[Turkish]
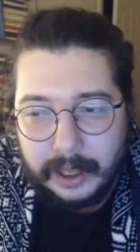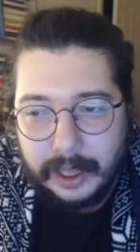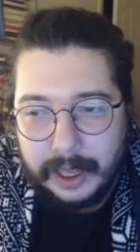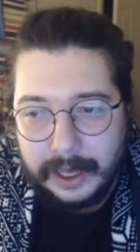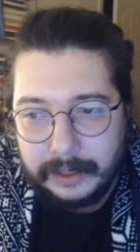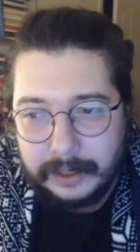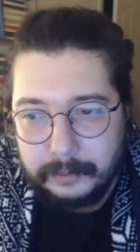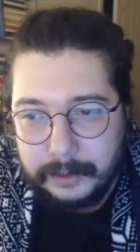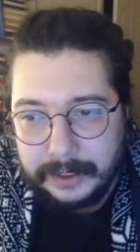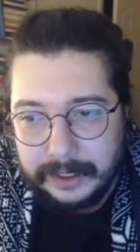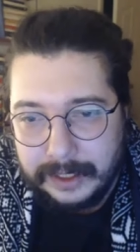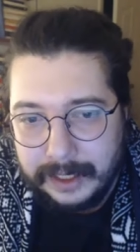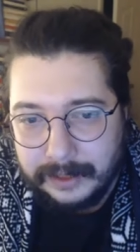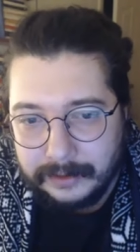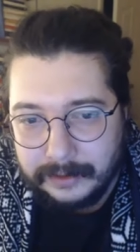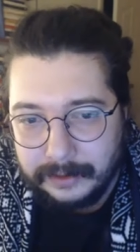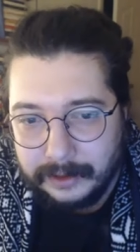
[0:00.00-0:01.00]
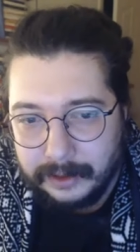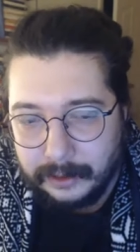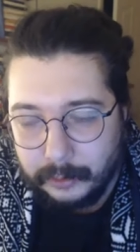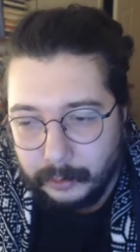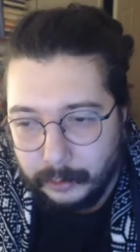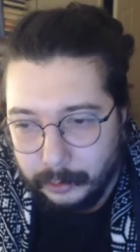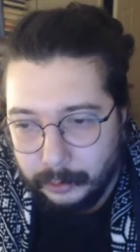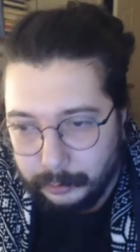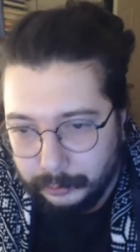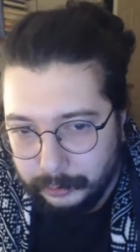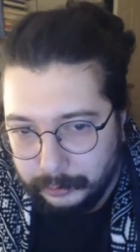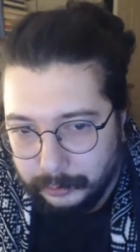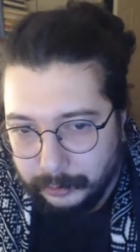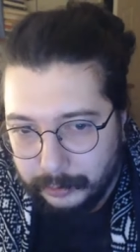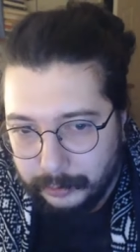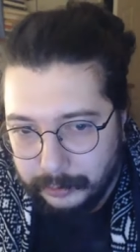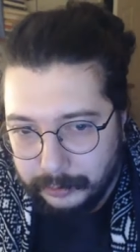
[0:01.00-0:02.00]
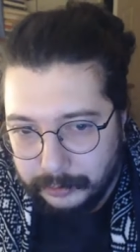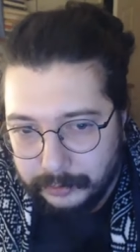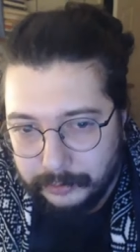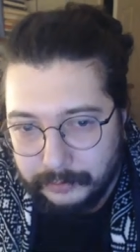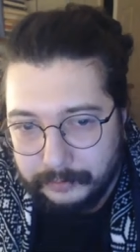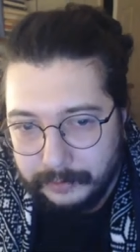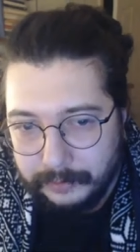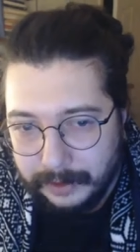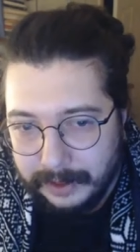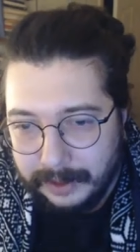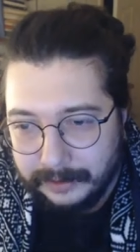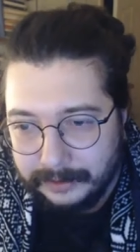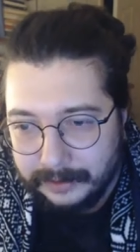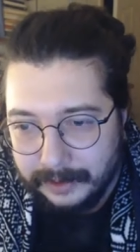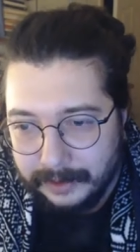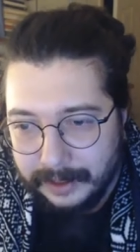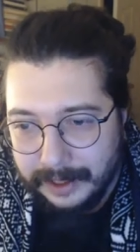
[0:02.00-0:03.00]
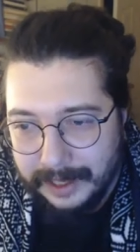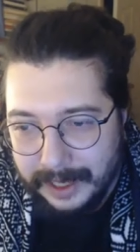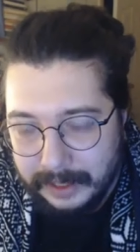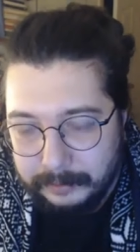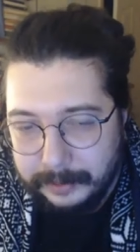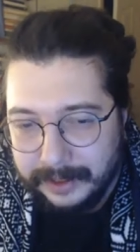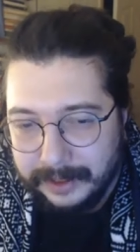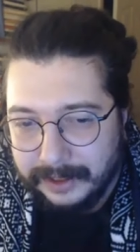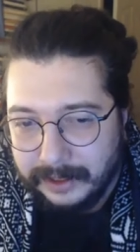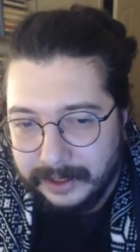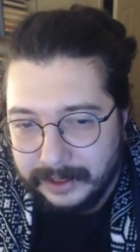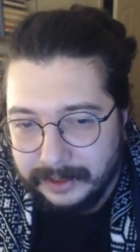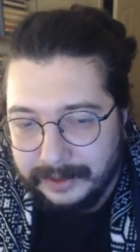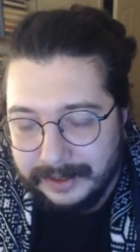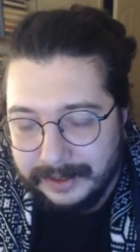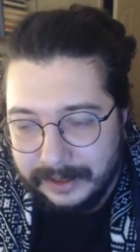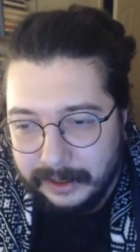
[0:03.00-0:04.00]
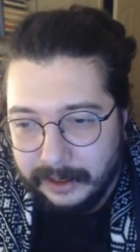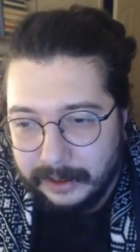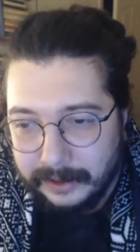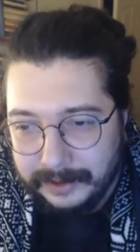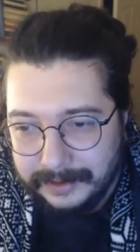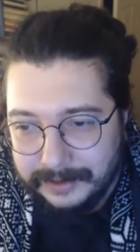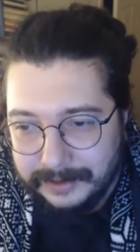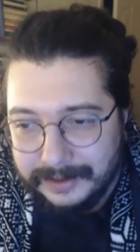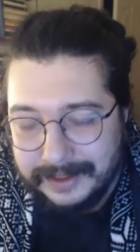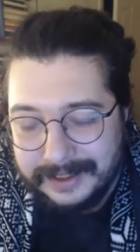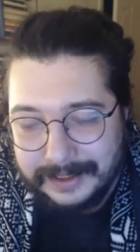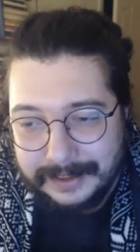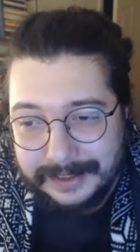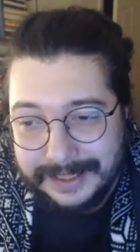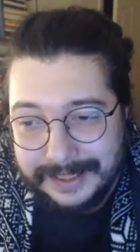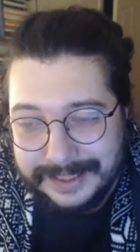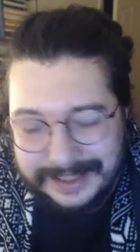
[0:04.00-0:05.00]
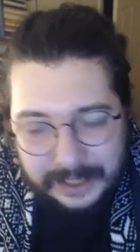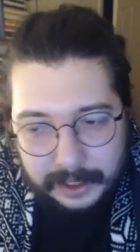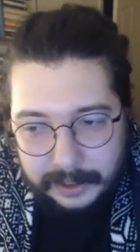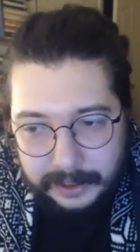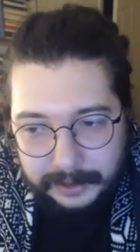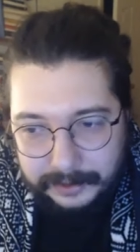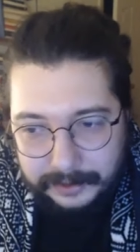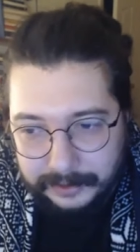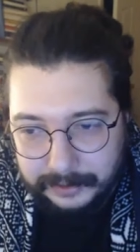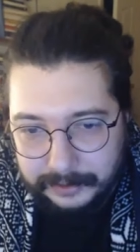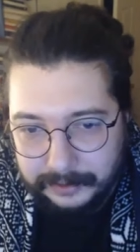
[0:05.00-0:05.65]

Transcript: Ermeniler de Ortodoks. Fakat Ermenilerin ilahisi rezalet.